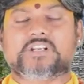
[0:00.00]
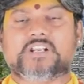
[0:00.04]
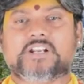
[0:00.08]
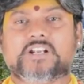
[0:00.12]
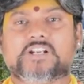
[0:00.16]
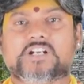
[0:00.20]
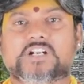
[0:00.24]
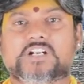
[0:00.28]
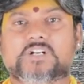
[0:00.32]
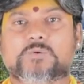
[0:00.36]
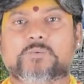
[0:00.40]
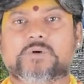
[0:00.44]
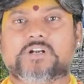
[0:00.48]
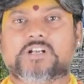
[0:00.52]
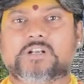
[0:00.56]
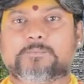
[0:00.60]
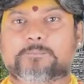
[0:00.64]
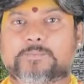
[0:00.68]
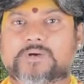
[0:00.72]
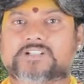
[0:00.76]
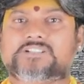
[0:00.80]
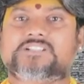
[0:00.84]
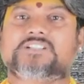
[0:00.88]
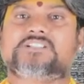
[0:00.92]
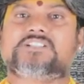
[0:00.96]
తినేటటువంటి
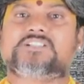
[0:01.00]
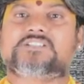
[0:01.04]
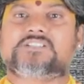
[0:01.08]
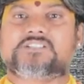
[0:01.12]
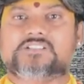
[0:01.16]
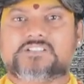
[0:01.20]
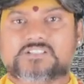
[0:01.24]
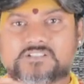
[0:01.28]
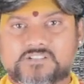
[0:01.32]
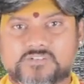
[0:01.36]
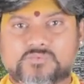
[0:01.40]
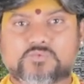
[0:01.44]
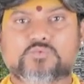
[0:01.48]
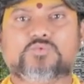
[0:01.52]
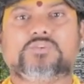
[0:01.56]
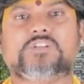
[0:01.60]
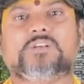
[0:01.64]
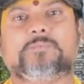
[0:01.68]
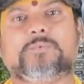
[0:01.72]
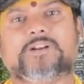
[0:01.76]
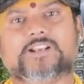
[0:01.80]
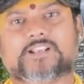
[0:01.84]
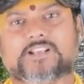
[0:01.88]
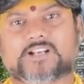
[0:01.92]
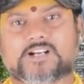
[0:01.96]
పద్ధతి
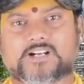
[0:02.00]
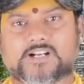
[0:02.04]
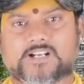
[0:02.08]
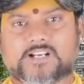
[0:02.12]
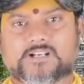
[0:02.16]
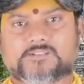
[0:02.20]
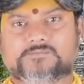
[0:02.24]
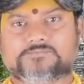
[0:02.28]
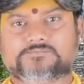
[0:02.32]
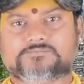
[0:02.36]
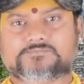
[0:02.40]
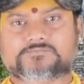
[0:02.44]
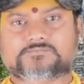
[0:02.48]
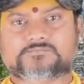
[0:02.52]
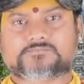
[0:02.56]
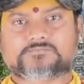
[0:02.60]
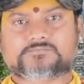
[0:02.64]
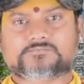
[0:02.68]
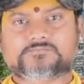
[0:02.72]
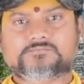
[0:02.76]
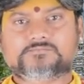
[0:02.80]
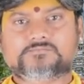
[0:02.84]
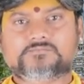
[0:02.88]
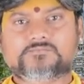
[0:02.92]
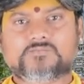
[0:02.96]
ఉంది మనకిక్కడ
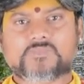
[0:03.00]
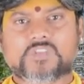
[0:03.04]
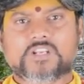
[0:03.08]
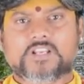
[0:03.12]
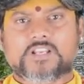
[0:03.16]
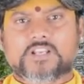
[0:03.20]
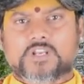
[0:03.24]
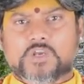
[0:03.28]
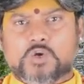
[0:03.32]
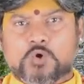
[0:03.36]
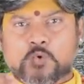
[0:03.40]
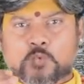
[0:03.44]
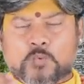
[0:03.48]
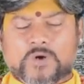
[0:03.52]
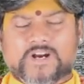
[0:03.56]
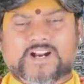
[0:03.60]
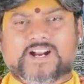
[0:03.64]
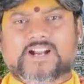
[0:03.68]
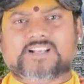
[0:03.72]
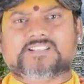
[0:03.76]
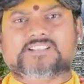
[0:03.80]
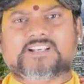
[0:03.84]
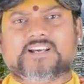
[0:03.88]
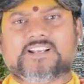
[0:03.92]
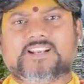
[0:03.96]

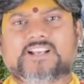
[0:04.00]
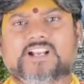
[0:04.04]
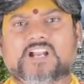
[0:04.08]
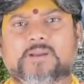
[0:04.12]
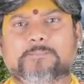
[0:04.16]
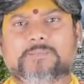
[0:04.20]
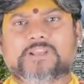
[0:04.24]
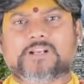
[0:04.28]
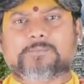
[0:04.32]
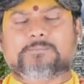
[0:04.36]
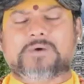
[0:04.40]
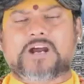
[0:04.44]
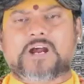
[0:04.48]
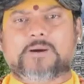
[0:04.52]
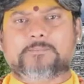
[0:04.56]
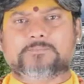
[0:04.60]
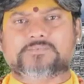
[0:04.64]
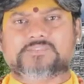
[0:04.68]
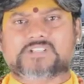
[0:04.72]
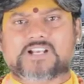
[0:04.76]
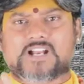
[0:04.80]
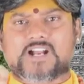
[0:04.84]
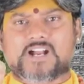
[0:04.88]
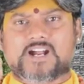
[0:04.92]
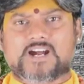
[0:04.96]
ఒక్కసారిగా మీరు
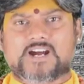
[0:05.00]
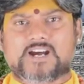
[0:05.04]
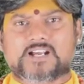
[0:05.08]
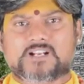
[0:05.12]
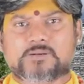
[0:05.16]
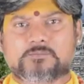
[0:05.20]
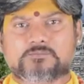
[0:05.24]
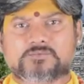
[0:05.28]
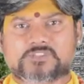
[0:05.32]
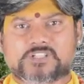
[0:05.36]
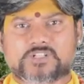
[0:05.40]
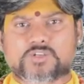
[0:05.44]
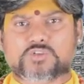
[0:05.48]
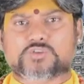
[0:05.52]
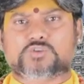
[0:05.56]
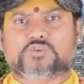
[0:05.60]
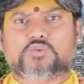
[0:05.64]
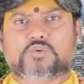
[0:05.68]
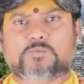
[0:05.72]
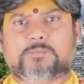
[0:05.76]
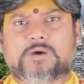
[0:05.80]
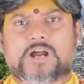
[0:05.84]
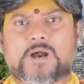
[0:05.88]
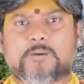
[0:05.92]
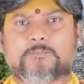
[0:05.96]
మాంసాహారం
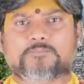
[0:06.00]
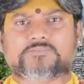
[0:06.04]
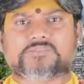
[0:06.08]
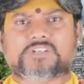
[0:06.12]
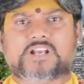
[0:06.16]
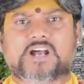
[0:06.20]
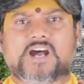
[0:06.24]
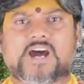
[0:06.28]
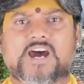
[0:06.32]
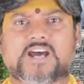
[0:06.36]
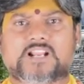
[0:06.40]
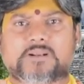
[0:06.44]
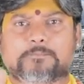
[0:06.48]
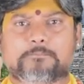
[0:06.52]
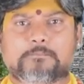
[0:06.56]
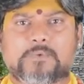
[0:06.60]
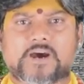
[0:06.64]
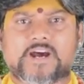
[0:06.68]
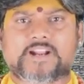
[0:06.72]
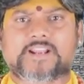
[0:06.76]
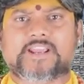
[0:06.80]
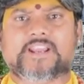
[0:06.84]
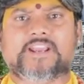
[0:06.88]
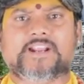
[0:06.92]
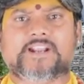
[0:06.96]
తినొద్దు మాంసాహారం
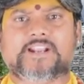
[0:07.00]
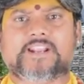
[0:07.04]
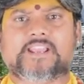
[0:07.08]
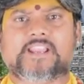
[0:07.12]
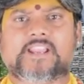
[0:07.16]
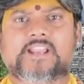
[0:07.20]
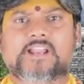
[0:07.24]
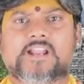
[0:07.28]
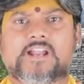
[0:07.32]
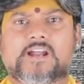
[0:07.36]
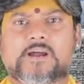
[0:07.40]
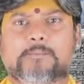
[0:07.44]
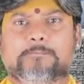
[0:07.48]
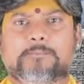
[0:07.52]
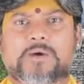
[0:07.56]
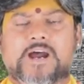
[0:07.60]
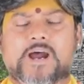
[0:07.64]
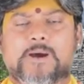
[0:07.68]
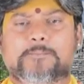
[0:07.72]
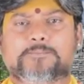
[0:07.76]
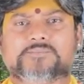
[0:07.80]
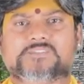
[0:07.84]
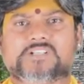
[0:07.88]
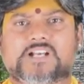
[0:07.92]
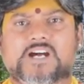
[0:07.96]
మానేయండి
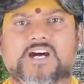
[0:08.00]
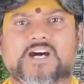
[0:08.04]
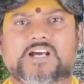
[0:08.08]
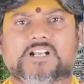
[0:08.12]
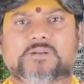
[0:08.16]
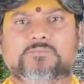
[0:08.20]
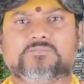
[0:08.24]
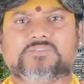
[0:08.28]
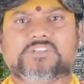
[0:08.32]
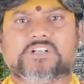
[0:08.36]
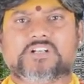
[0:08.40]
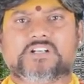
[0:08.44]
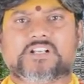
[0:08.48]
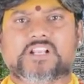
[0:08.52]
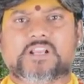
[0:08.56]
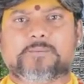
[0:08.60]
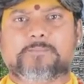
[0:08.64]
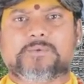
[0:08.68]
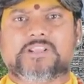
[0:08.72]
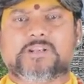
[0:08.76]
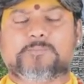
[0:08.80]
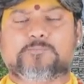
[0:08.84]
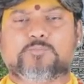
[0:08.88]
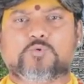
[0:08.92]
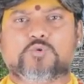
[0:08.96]
మాంసాహారం తింటే
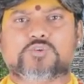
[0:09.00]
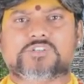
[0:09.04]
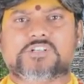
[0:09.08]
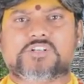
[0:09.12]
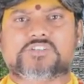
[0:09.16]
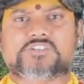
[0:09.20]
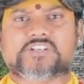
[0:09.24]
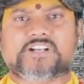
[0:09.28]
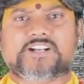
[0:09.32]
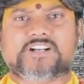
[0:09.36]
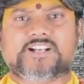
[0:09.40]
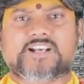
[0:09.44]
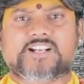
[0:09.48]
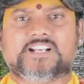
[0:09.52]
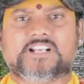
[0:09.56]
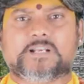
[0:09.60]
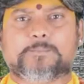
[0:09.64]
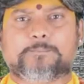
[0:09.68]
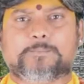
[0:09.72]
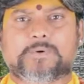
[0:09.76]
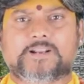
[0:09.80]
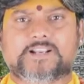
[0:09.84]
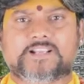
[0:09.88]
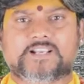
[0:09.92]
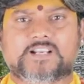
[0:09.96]
మీరు పూజలు చేయడానికి
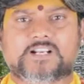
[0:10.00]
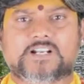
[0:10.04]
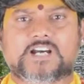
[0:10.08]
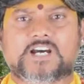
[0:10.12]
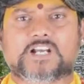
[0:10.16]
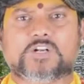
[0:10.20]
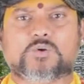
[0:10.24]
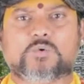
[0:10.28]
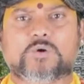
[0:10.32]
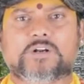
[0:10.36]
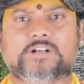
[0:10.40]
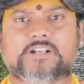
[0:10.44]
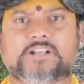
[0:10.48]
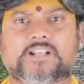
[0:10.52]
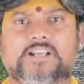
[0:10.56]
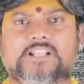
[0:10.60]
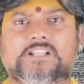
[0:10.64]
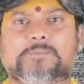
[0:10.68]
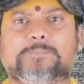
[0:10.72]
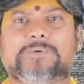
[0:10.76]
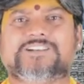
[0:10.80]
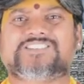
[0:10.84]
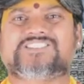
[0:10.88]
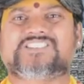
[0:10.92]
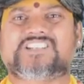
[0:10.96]
పనికిరారు అంటే
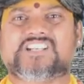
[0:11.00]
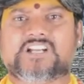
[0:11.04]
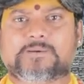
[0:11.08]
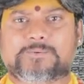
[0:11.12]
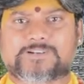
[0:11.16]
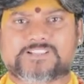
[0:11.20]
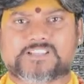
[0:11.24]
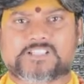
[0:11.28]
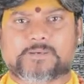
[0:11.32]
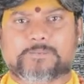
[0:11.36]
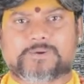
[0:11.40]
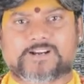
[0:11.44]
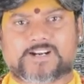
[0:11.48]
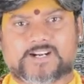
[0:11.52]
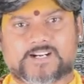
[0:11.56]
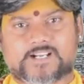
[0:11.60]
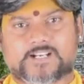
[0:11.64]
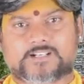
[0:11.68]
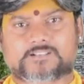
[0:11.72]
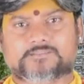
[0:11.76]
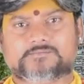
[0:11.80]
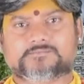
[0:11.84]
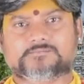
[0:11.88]
అది పచ్చి అబద్ధం ఇక్కడ